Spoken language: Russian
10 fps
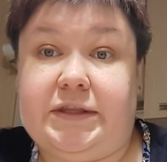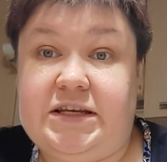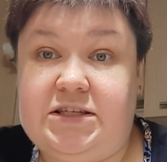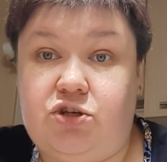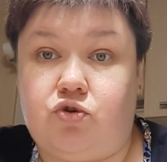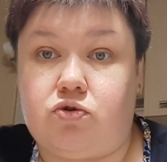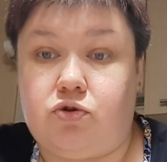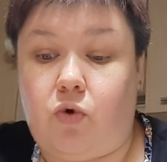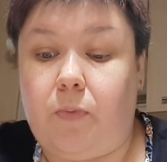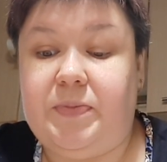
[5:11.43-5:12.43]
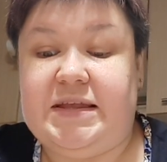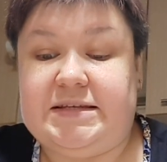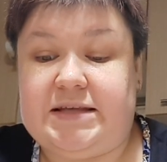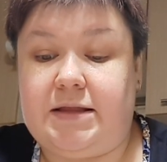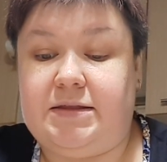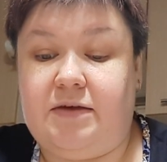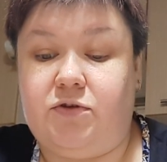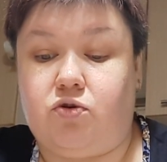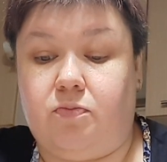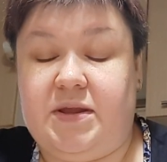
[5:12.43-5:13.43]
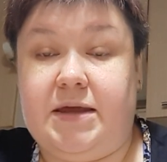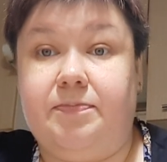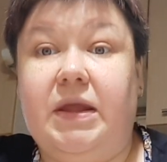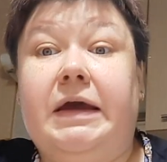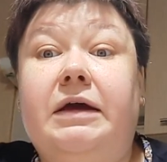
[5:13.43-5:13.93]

1159 рублей.